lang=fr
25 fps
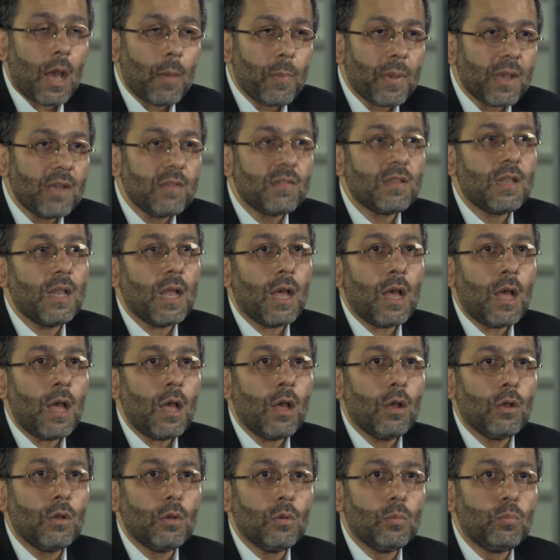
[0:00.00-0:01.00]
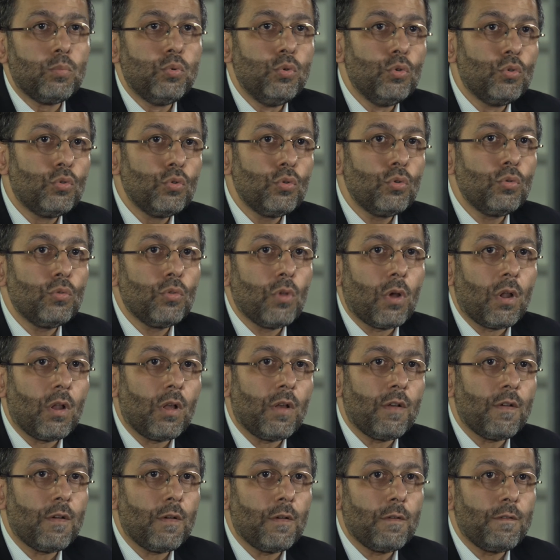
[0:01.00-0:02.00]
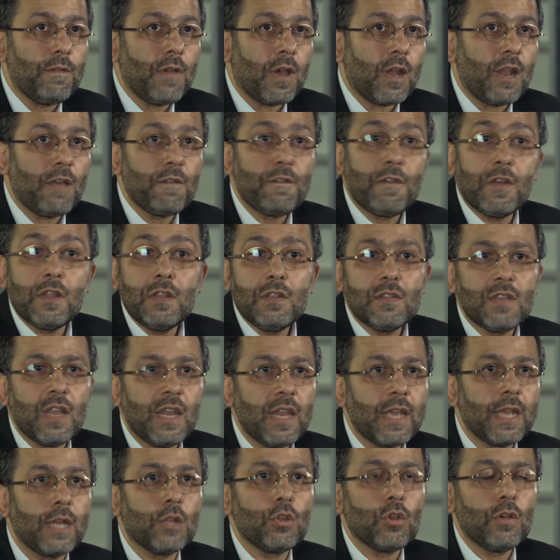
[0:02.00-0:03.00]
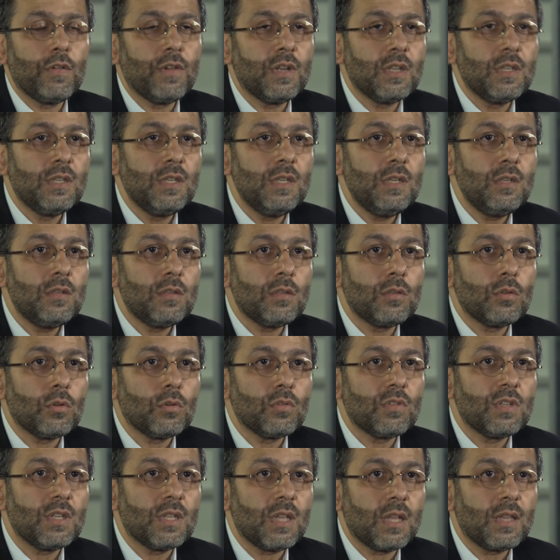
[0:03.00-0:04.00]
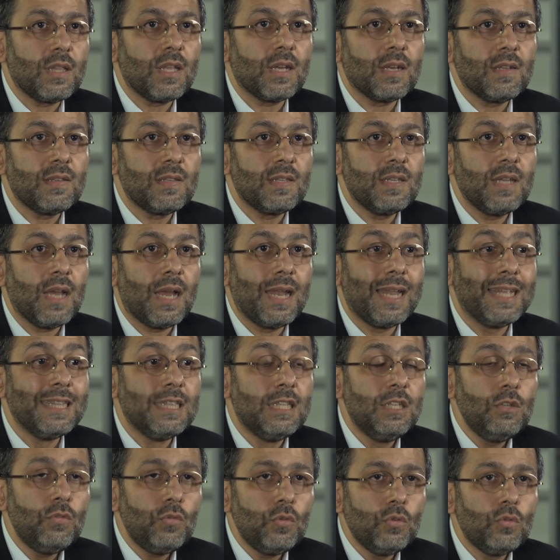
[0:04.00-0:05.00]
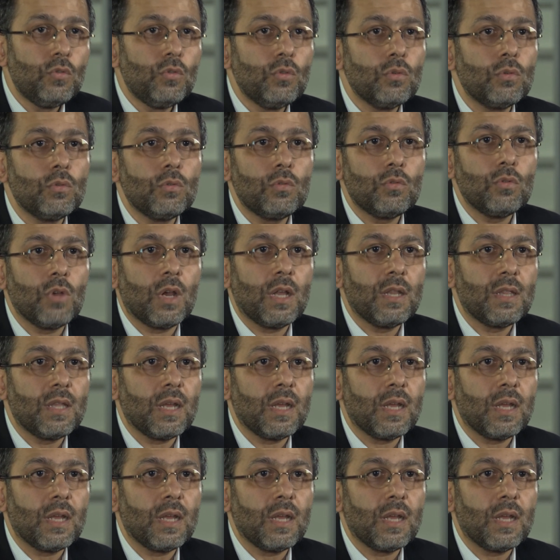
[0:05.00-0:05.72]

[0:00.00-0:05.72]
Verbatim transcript: après cela, euh, plutôt dans, euh, vers la fin des années 90, on s'est intéressé à la diffusion sur